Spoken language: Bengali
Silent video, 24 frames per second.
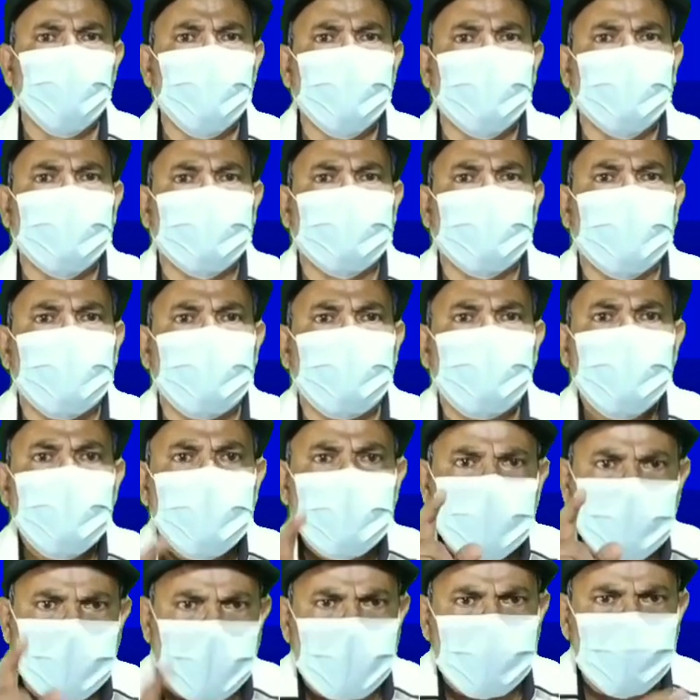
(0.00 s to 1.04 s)
মোদীকে তার
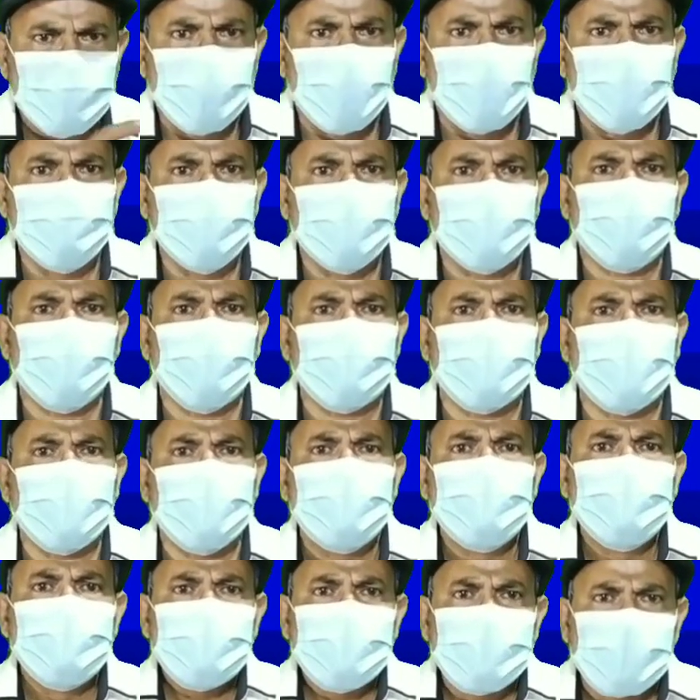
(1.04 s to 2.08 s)
রাজধর্মের কথা
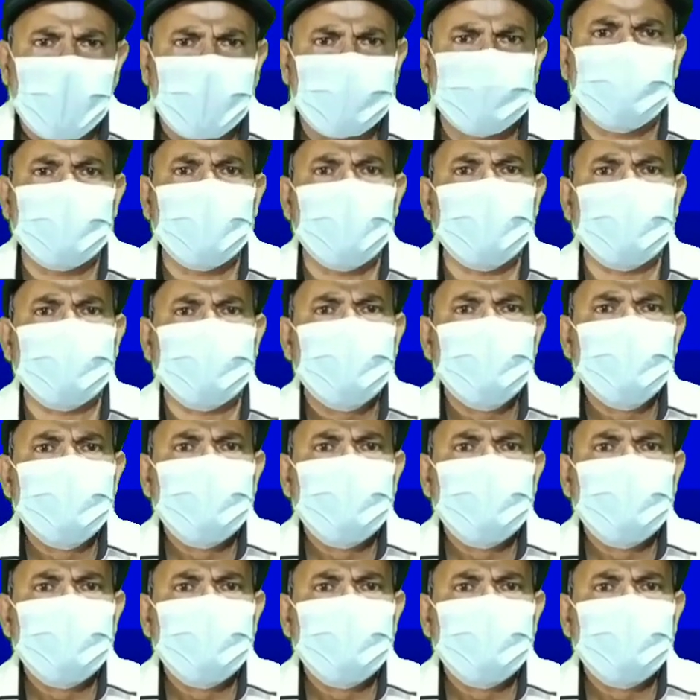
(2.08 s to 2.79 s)
কাতার